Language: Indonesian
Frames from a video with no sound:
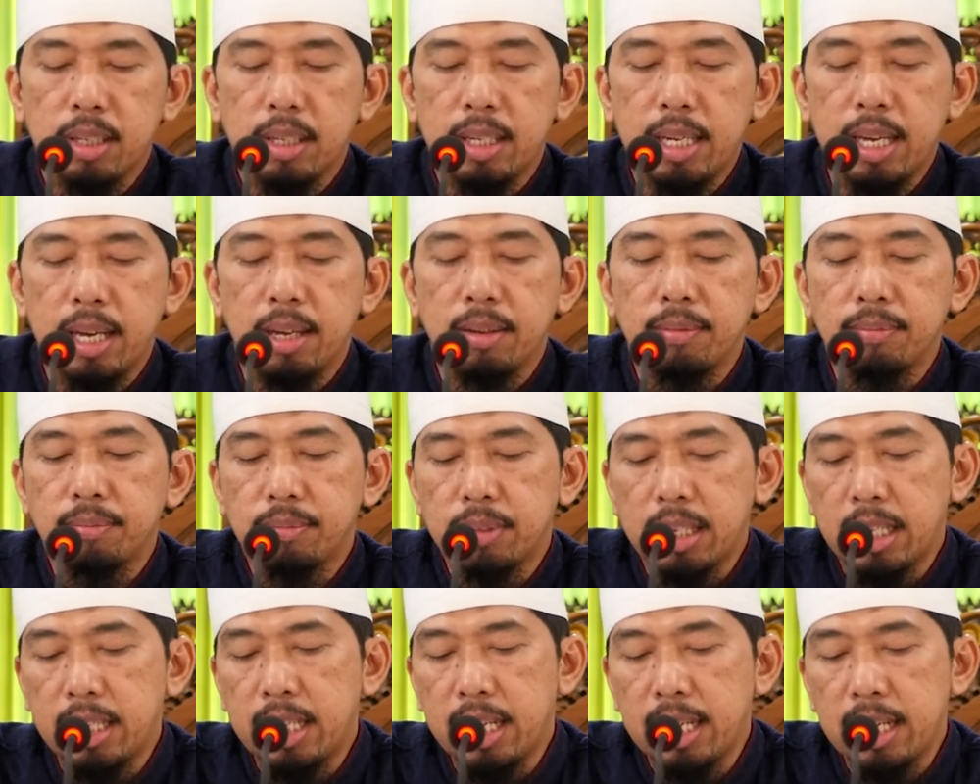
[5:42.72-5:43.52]
Ya,
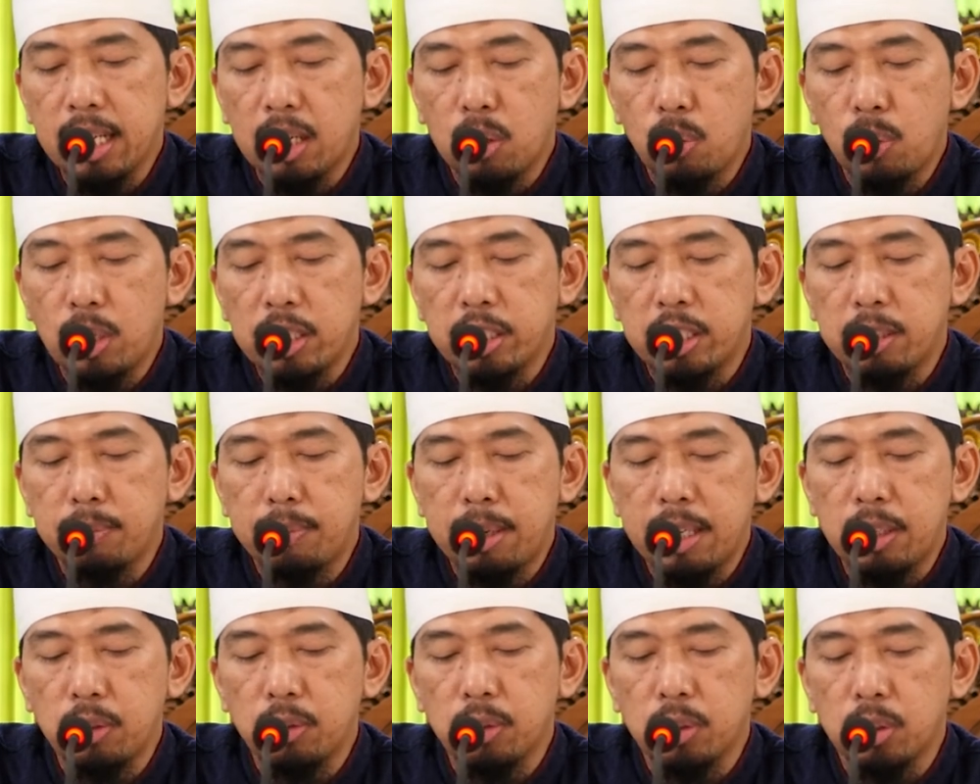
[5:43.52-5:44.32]
jadi ada
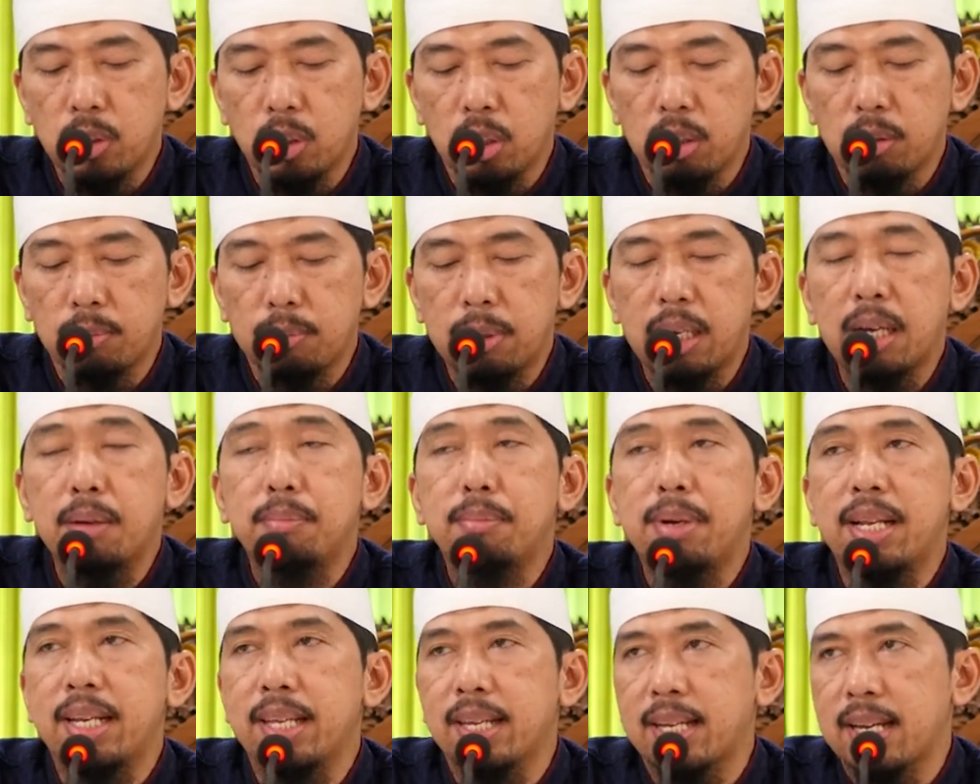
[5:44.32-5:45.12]
kewajiban untuk
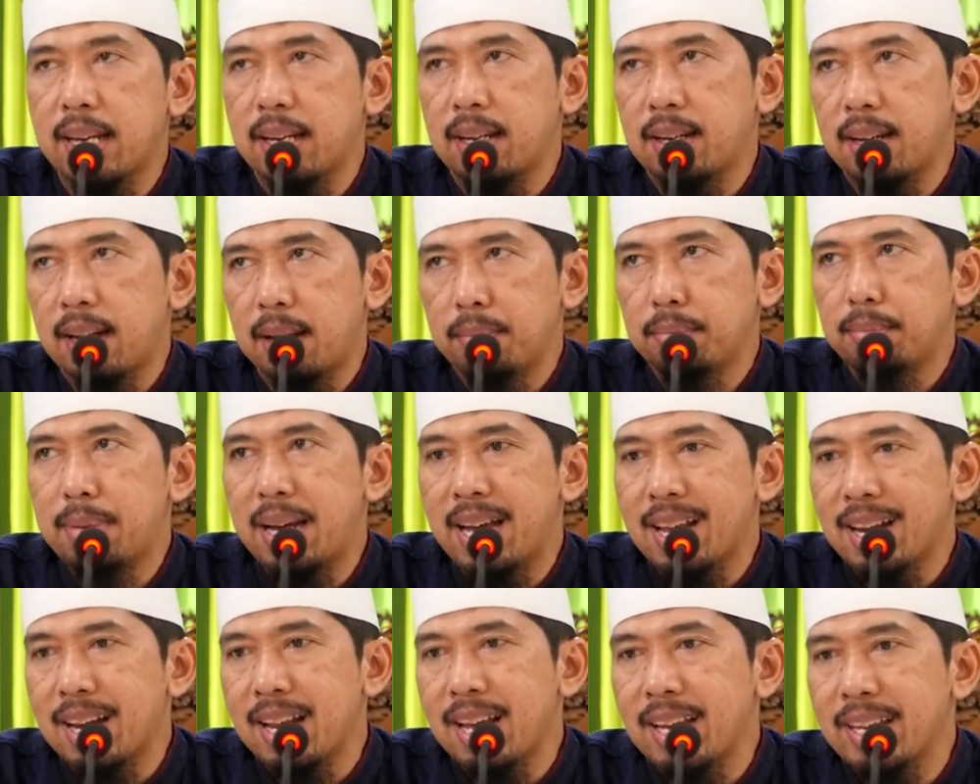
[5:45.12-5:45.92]
mengembalikan
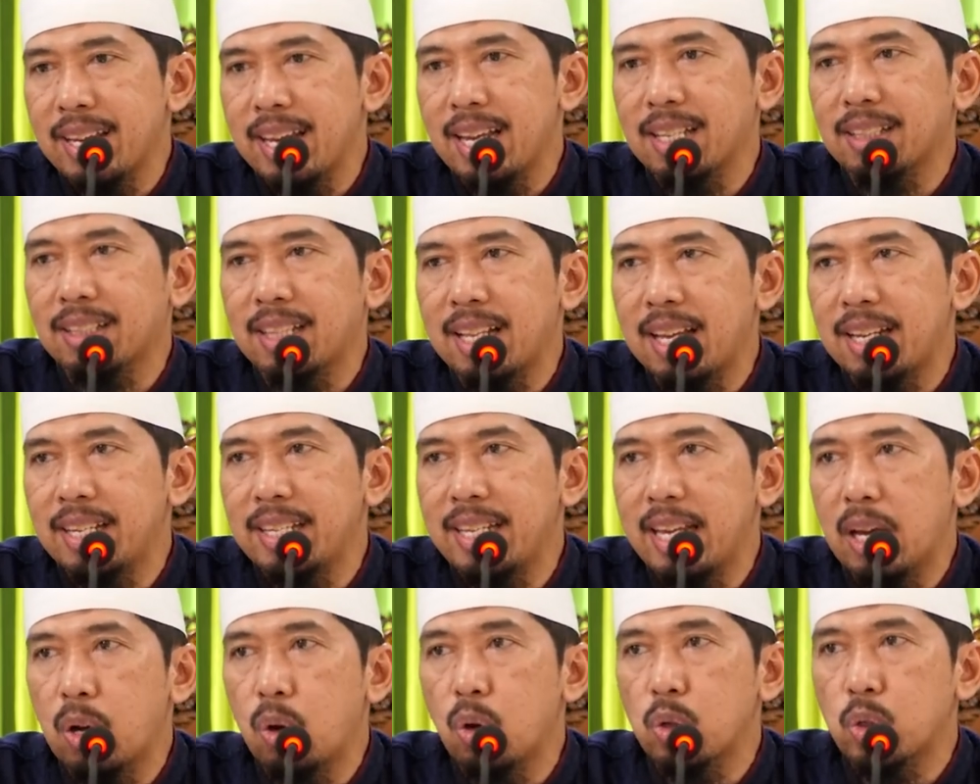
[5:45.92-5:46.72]
barang yang telah
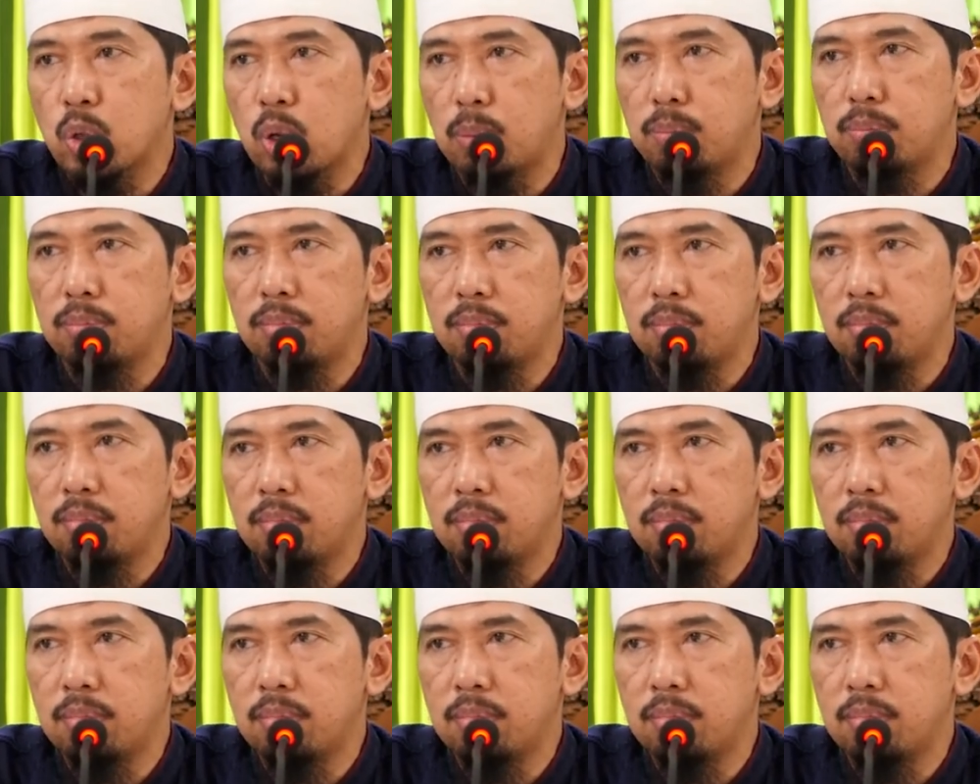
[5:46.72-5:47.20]
dia gosok.